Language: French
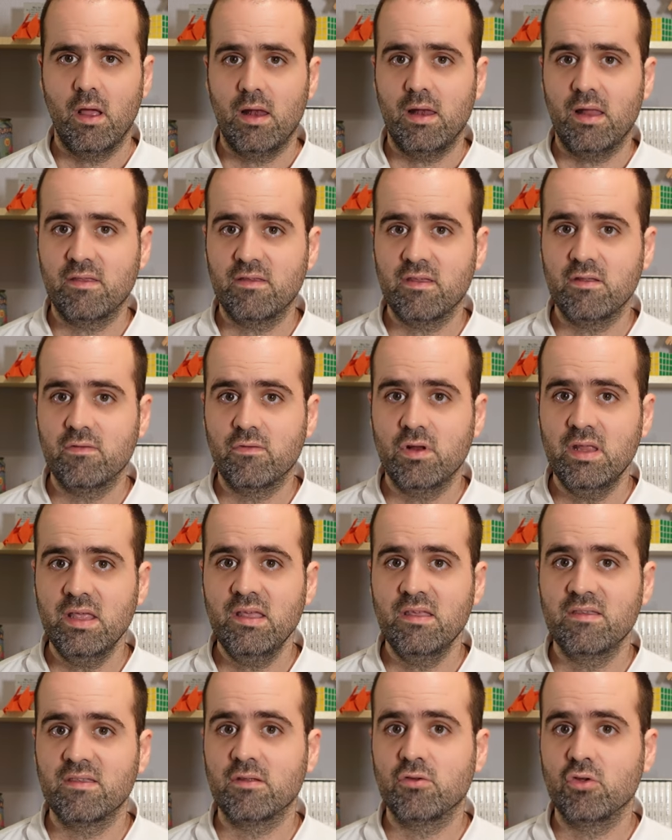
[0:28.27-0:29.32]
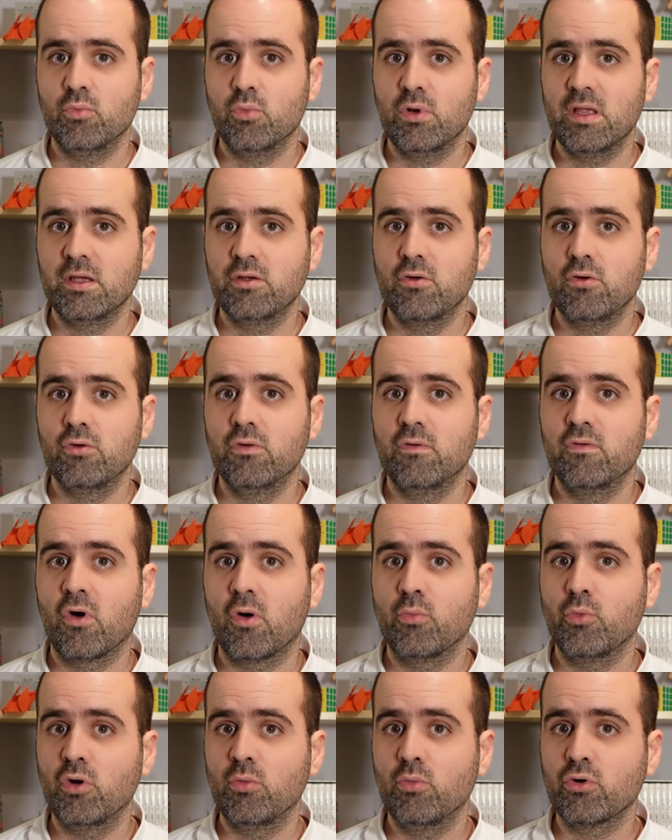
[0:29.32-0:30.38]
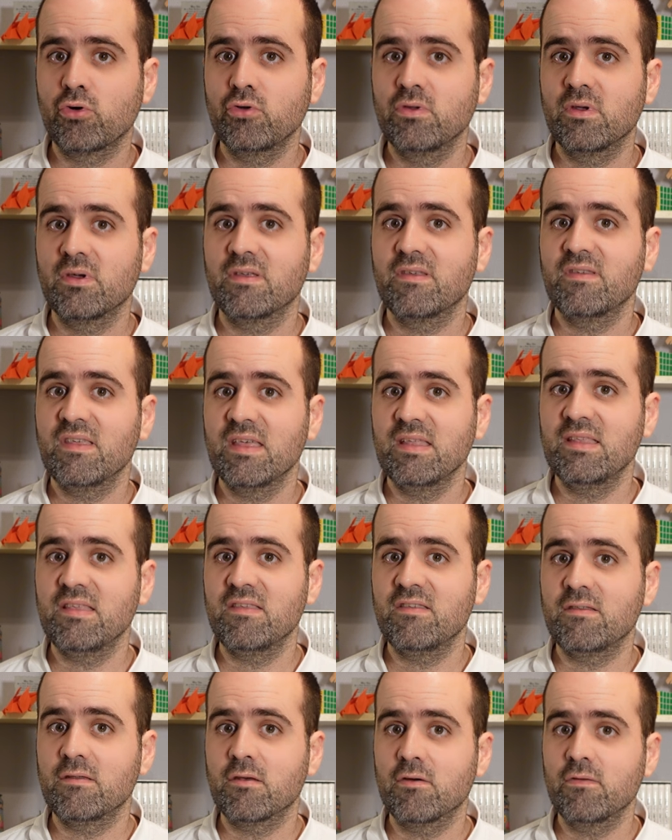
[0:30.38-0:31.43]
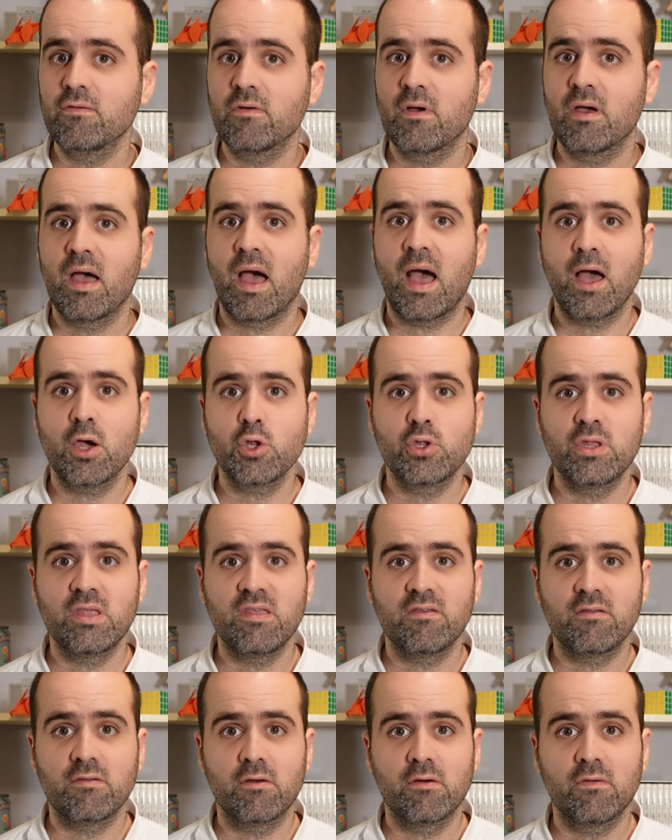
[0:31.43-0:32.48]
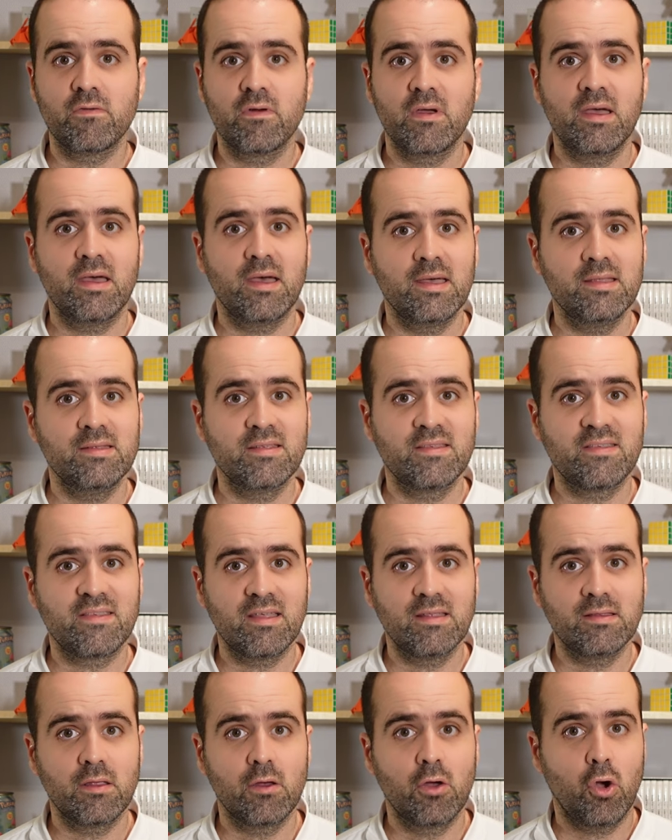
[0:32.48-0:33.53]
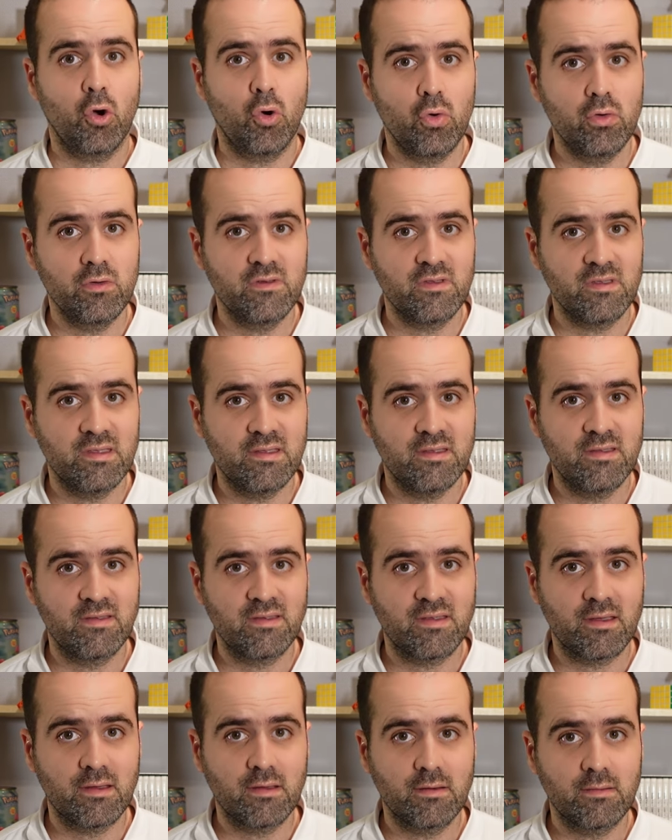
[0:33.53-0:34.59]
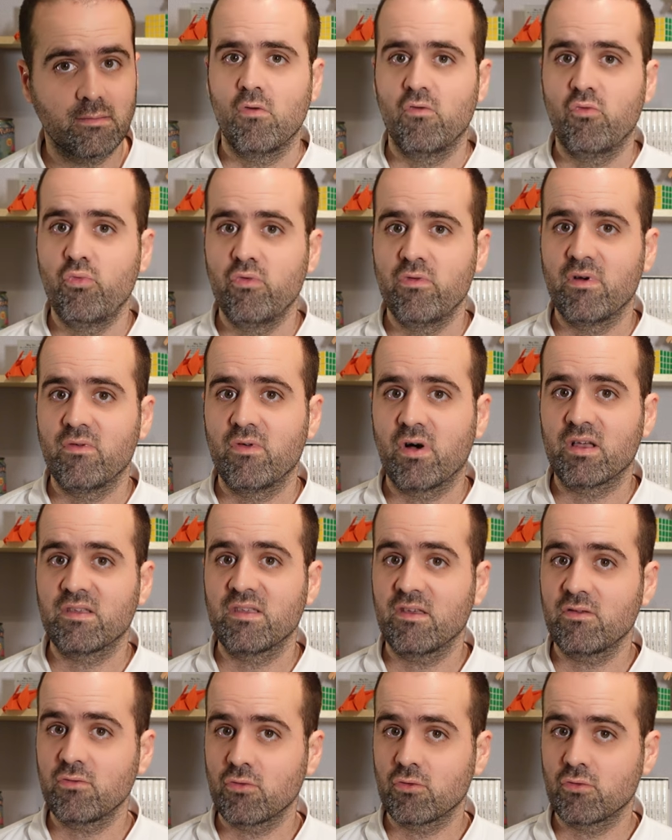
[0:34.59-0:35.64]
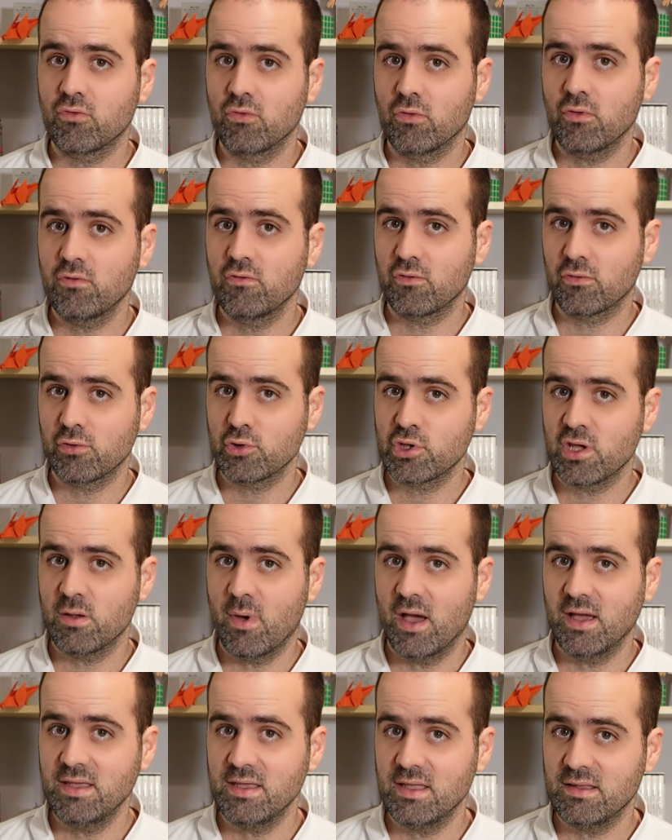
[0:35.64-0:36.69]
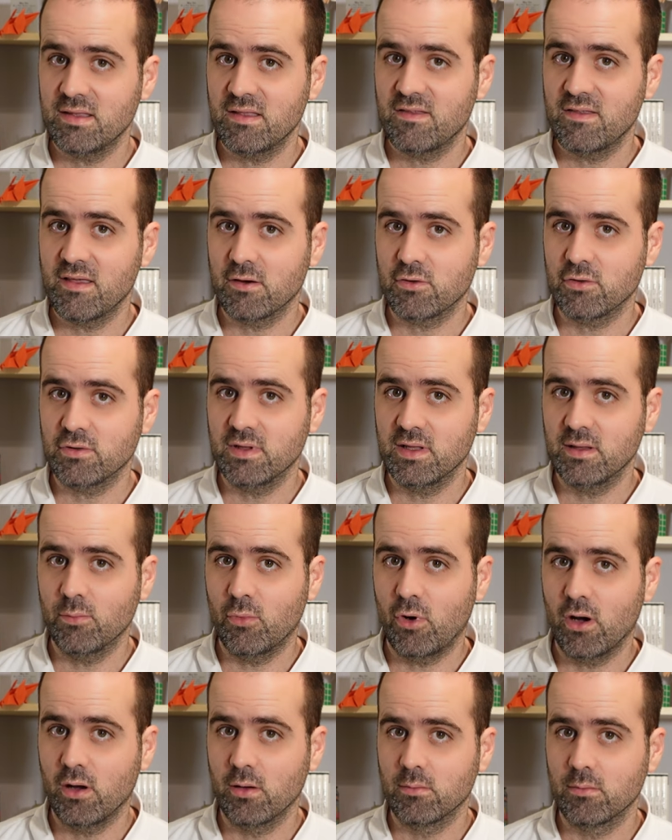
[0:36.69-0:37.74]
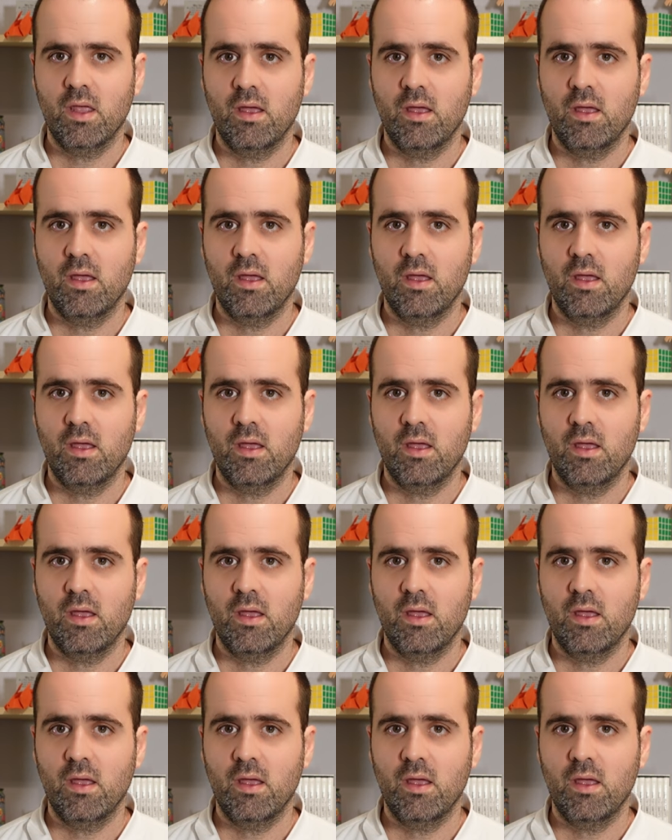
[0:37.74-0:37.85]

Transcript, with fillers: L'acide folique, c'est une molécule de formule brute C19H19N7O6. Vous pouvez voir sa structure sur le schéma qui est ici à côté de moi.